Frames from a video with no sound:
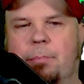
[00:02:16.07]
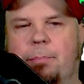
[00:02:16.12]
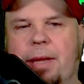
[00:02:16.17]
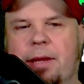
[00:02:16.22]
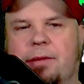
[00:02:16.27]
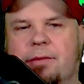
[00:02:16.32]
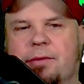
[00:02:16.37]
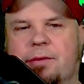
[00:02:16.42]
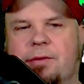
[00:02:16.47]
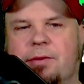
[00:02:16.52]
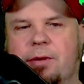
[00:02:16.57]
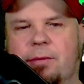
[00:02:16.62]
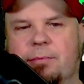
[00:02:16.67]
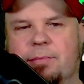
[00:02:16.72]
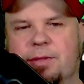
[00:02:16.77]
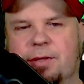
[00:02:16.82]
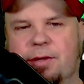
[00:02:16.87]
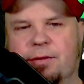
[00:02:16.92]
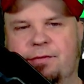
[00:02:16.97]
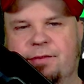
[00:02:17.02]
Pex
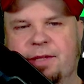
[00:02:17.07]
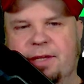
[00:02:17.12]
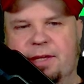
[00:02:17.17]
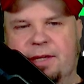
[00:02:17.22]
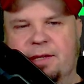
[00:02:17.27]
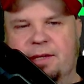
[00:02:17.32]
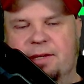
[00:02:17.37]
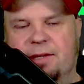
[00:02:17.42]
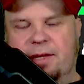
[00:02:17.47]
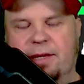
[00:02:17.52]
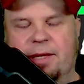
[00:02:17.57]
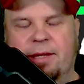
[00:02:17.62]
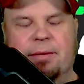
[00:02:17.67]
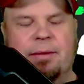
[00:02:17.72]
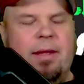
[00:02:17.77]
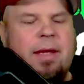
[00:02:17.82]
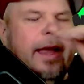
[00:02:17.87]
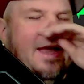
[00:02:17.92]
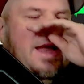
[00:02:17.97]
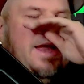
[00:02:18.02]
kommt auf die
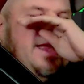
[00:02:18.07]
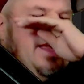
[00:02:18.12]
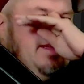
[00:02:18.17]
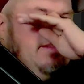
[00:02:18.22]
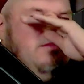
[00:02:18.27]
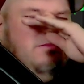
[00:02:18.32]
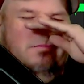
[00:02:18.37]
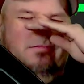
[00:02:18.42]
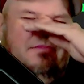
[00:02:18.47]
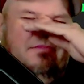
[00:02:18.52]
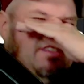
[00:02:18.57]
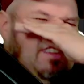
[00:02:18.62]
Idee, ey,